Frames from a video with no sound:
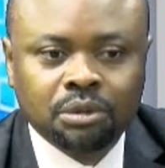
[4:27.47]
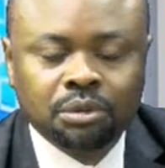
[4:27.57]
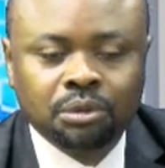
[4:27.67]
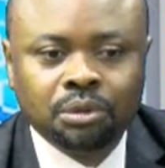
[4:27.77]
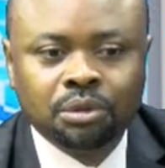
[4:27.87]
qu'il
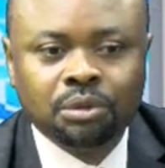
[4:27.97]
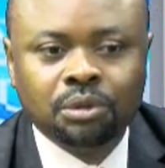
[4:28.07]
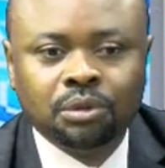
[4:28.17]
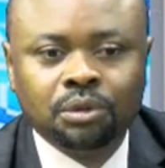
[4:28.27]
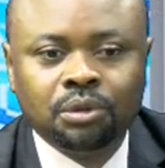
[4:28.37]

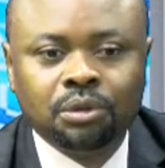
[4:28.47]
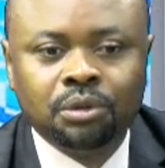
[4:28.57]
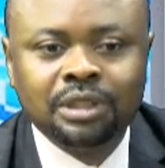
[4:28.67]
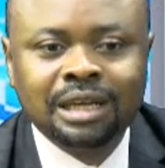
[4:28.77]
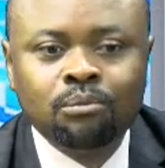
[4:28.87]
euh,
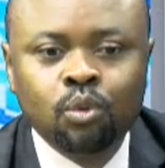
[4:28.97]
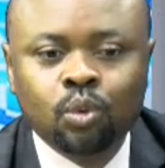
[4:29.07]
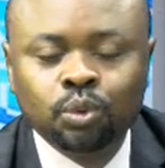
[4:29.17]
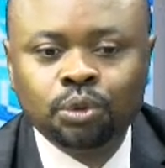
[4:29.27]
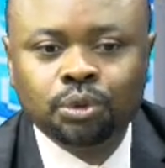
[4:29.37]
y a
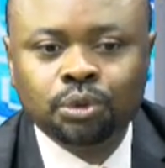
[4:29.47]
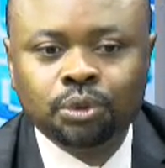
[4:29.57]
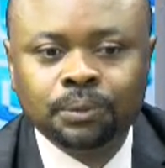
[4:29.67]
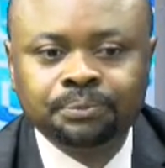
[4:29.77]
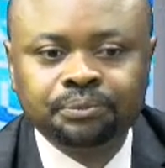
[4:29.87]
beaucoup de,